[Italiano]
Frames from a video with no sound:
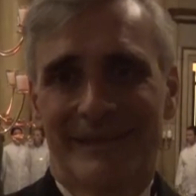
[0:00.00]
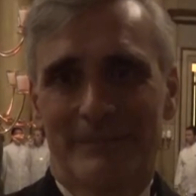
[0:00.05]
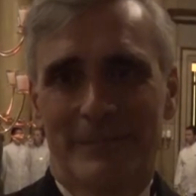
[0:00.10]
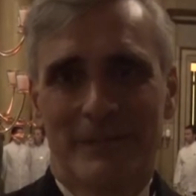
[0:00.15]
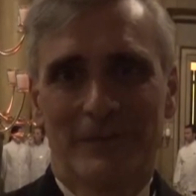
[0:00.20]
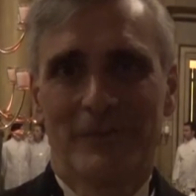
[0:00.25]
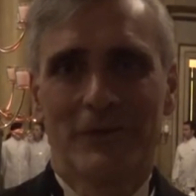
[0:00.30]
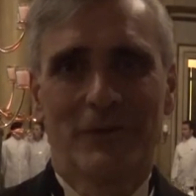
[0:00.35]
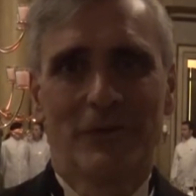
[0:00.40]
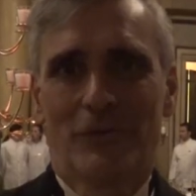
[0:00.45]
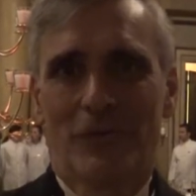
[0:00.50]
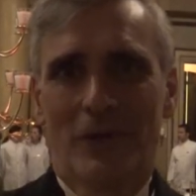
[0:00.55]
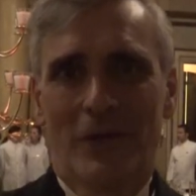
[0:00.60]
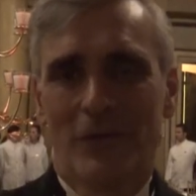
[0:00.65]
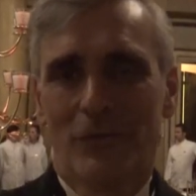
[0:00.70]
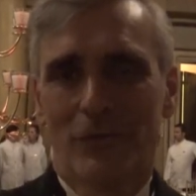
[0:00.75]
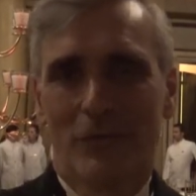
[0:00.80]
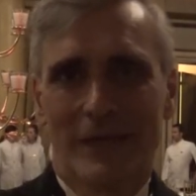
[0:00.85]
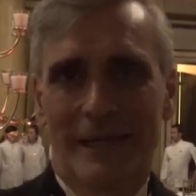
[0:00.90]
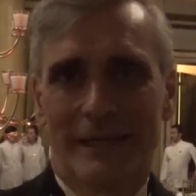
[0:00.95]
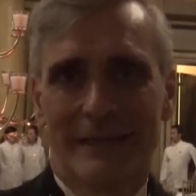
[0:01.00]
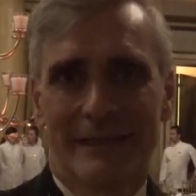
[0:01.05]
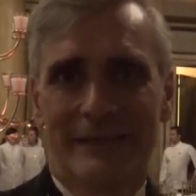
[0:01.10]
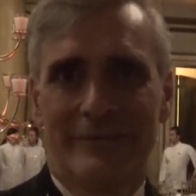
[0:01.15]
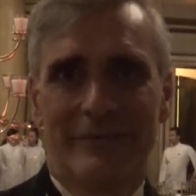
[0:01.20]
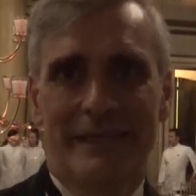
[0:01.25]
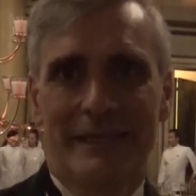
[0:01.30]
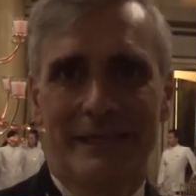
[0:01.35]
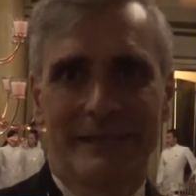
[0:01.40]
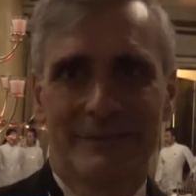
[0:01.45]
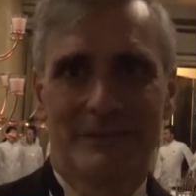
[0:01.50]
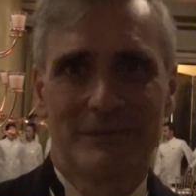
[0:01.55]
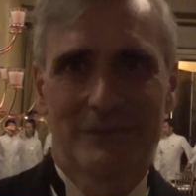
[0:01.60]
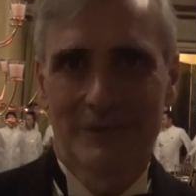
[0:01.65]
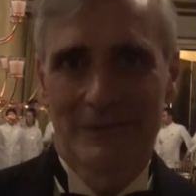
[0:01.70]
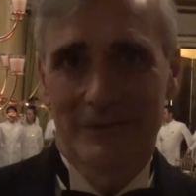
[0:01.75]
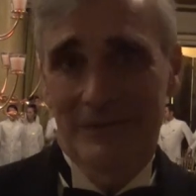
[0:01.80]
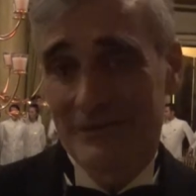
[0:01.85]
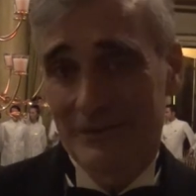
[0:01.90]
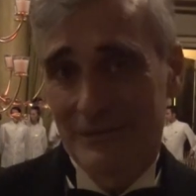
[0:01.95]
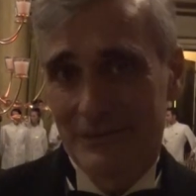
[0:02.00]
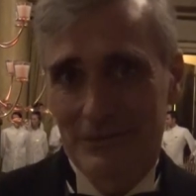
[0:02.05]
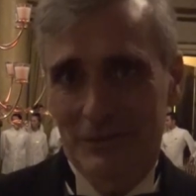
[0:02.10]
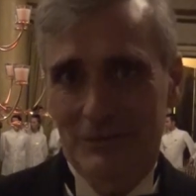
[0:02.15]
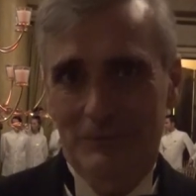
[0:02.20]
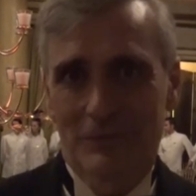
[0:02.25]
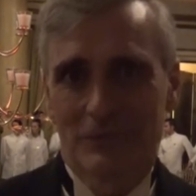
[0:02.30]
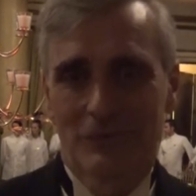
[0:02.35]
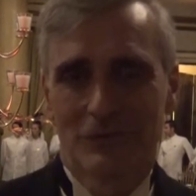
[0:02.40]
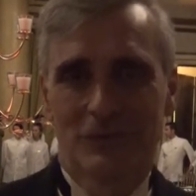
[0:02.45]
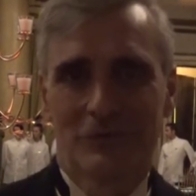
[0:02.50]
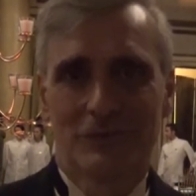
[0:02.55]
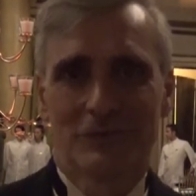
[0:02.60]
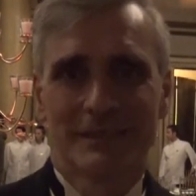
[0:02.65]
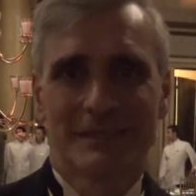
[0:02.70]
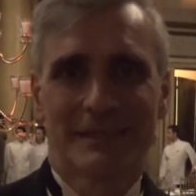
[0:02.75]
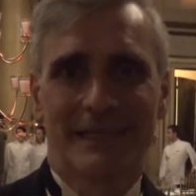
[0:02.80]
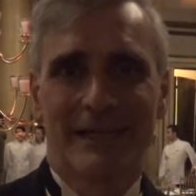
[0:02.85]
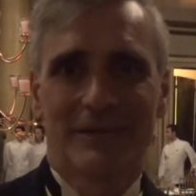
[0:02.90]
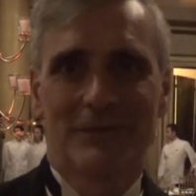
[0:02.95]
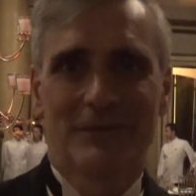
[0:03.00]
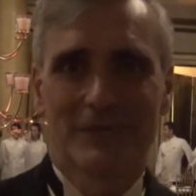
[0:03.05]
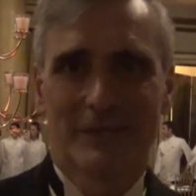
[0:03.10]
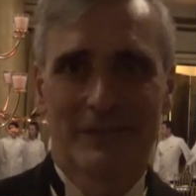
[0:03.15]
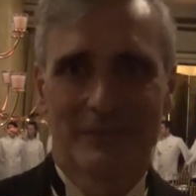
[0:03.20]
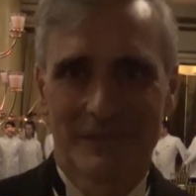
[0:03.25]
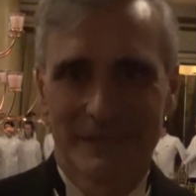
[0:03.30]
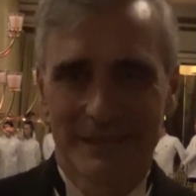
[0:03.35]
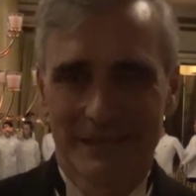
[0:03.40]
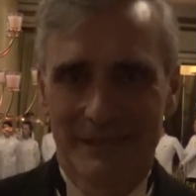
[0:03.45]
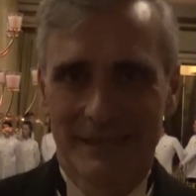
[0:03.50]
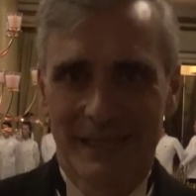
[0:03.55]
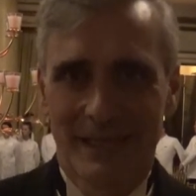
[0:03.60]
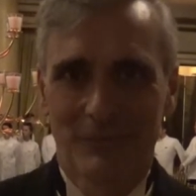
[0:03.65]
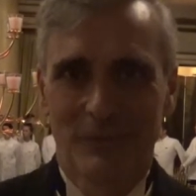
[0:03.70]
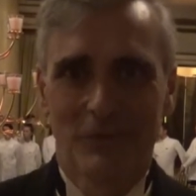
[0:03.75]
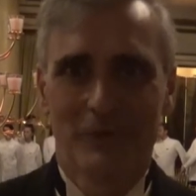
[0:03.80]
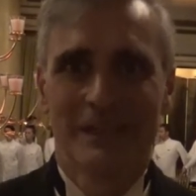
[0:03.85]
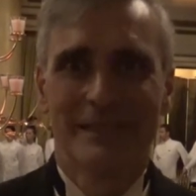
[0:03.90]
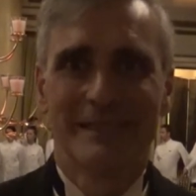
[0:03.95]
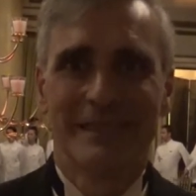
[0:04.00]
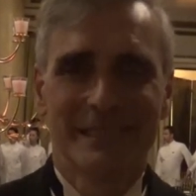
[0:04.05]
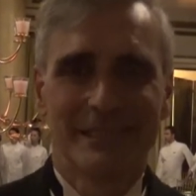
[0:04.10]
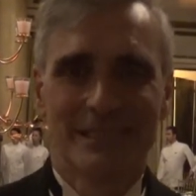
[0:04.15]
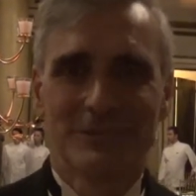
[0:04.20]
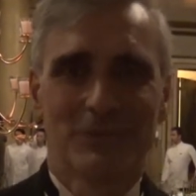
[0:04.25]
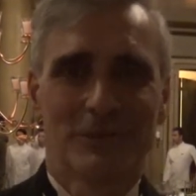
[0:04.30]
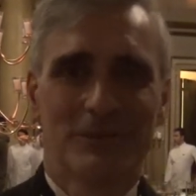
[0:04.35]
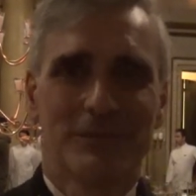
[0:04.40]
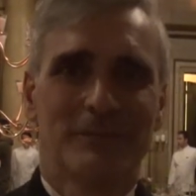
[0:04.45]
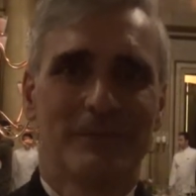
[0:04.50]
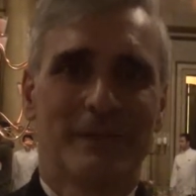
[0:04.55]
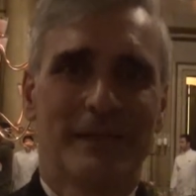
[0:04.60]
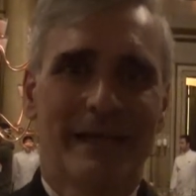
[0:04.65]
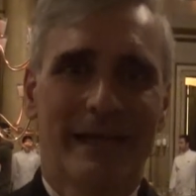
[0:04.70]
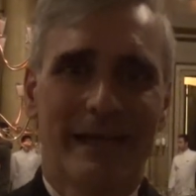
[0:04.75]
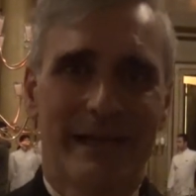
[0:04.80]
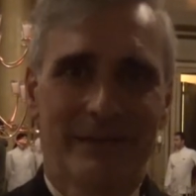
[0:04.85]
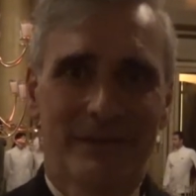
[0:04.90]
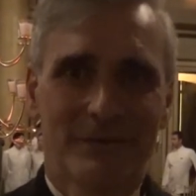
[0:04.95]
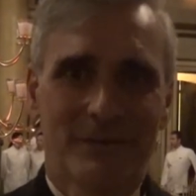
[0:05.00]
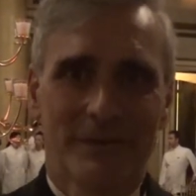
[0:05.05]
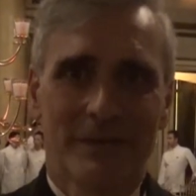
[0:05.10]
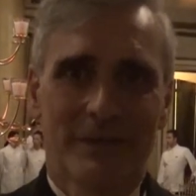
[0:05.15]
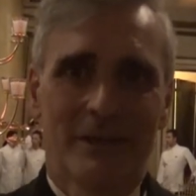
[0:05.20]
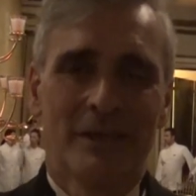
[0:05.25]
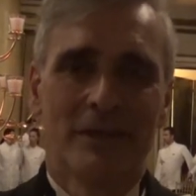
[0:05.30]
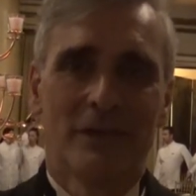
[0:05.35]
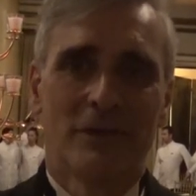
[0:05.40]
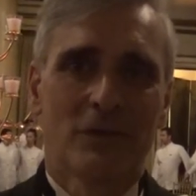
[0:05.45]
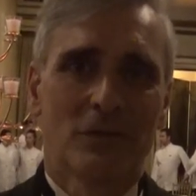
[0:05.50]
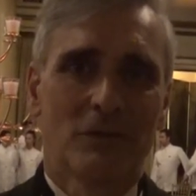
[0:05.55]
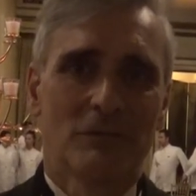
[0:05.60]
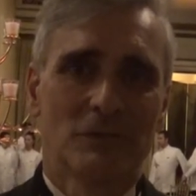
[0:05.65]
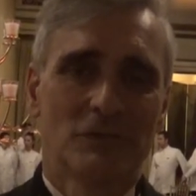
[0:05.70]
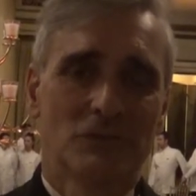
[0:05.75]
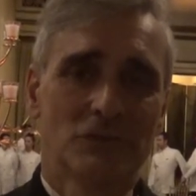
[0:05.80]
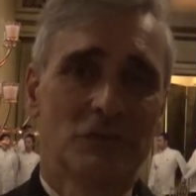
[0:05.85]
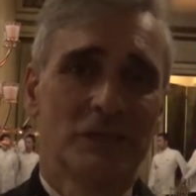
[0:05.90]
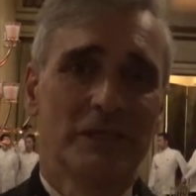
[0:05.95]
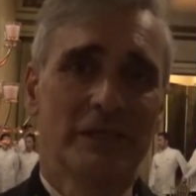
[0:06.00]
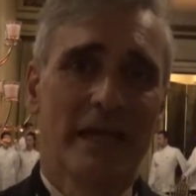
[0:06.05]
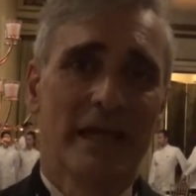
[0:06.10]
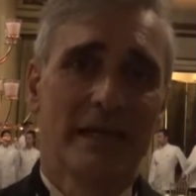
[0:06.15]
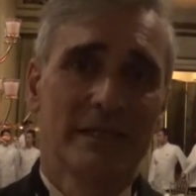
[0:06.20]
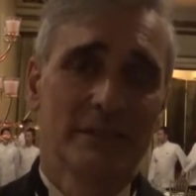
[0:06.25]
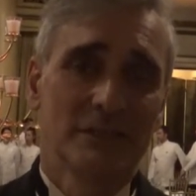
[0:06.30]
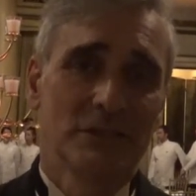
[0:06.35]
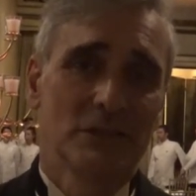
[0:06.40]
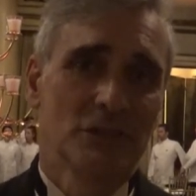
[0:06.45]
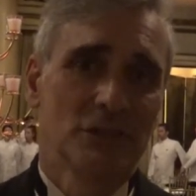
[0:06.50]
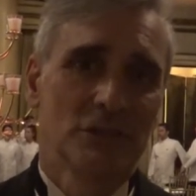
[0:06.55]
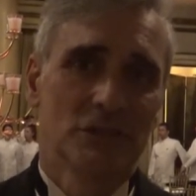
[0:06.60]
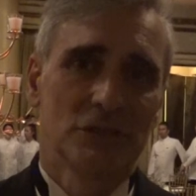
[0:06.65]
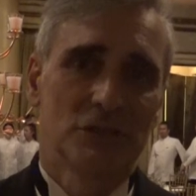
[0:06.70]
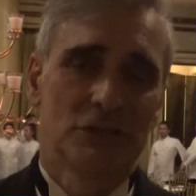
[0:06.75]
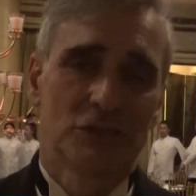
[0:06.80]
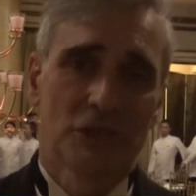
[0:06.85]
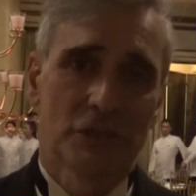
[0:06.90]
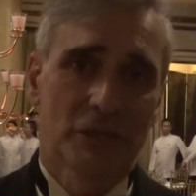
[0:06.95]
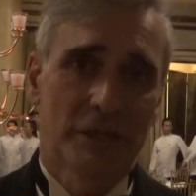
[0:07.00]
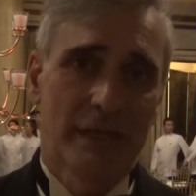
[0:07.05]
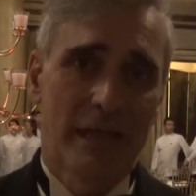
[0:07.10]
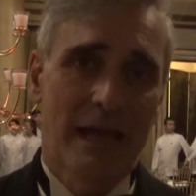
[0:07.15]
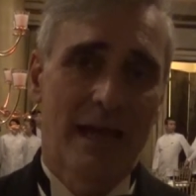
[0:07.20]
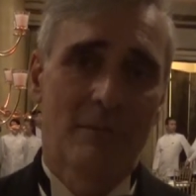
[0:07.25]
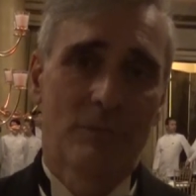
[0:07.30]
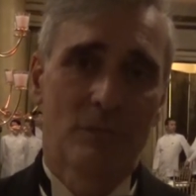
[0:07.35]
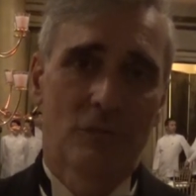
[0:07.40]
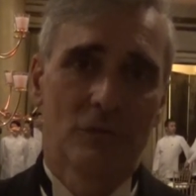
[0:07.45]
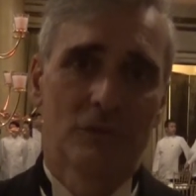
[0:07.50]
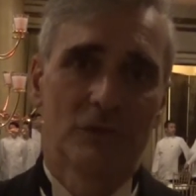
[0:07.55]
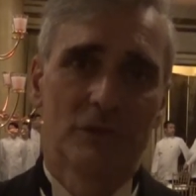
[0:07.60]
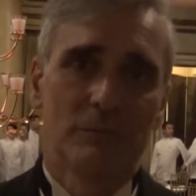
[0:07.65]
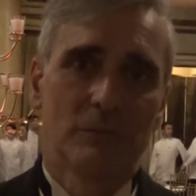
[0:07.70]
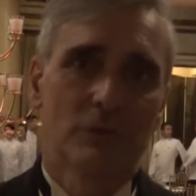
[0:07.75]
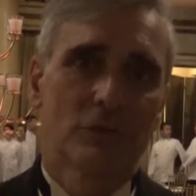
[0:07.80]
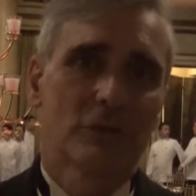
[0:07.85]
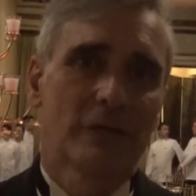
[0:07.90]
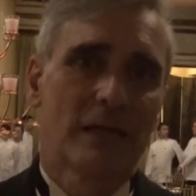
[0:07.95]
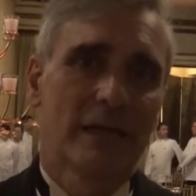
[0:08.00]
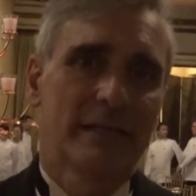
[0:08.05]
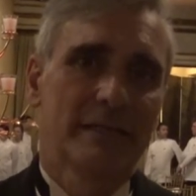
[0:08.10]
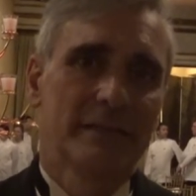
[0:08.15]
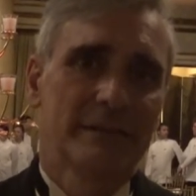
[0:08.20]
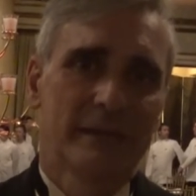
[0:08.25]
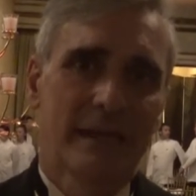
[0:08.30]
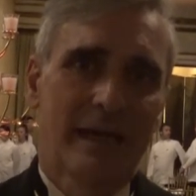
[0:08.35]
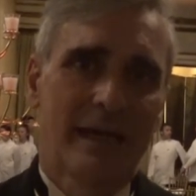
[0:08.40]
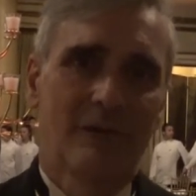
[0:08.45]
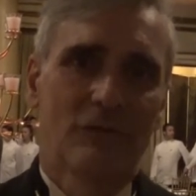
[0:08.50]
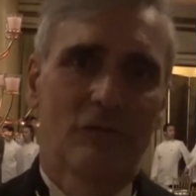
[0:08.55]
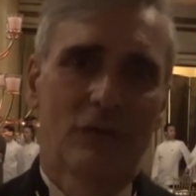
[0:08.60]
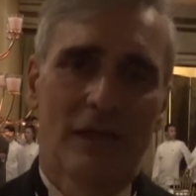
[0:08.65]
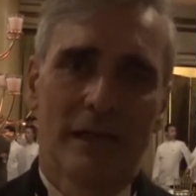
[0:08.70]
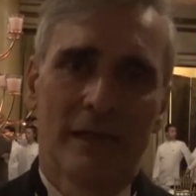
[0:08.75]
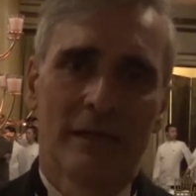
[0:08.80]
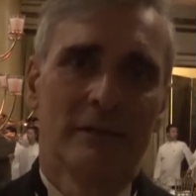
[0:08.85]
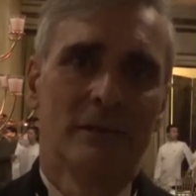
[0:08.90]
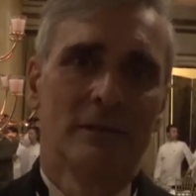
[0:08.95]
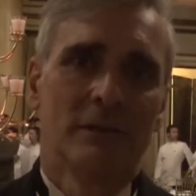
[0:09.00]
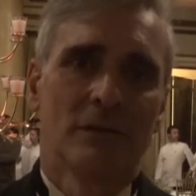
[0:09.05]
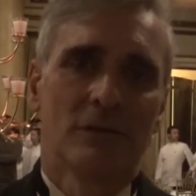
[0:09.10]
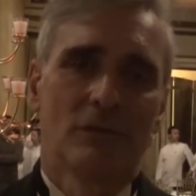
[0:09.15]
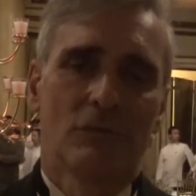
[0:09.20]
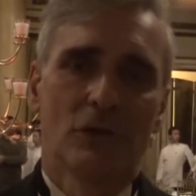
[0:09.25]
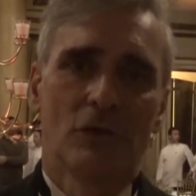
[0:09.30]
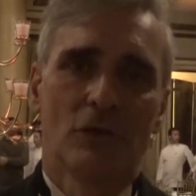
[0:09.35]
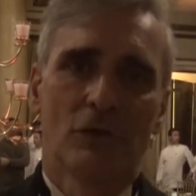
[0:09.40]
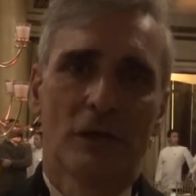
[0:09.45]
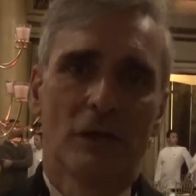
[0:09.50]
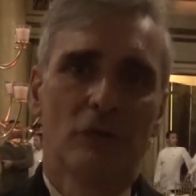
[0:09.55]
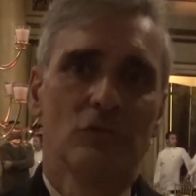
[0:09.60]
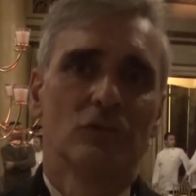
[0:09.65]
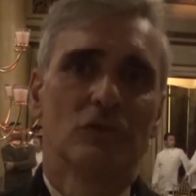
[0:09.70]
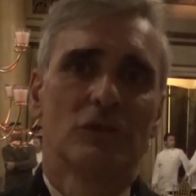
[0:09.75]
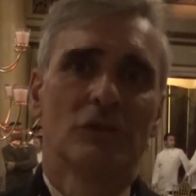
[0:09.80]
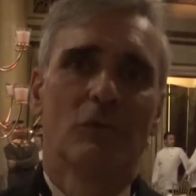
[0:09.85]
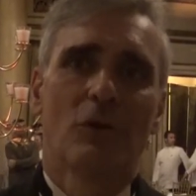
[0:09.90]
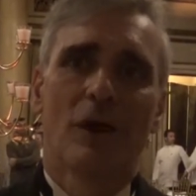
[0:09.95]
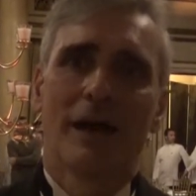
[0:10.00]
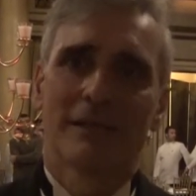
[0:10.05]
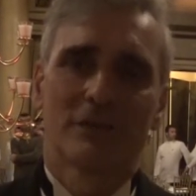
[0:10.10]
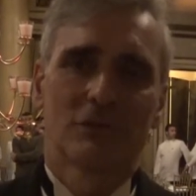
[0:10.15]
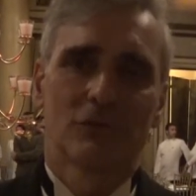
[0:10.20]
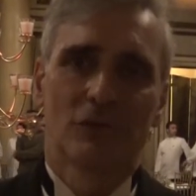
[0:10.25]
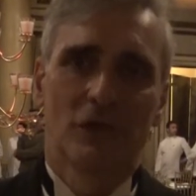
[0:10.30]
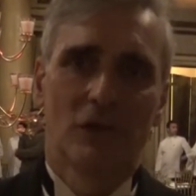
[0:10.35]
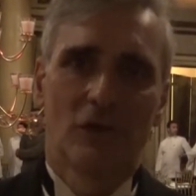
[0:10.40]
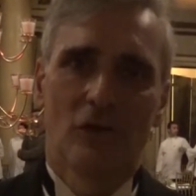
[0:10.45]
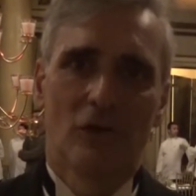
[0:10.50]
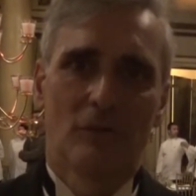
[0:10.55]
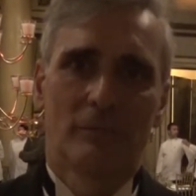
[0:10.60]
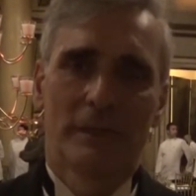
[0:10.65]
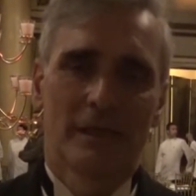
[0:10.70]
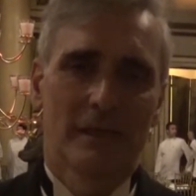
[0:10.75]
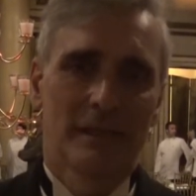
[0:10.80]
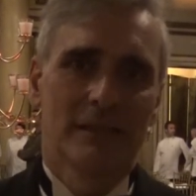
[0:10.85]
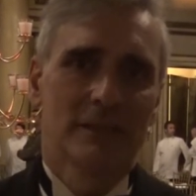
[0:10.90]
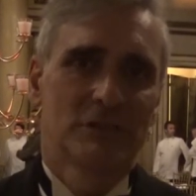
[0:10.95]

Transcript: Per noi è un grande evento, soprattutto quest'anno che festeggiamo il decimo compleanno e come tutti gli anni cerchiamo di portare in tavola quello che è l'ultimo atto dell'opera.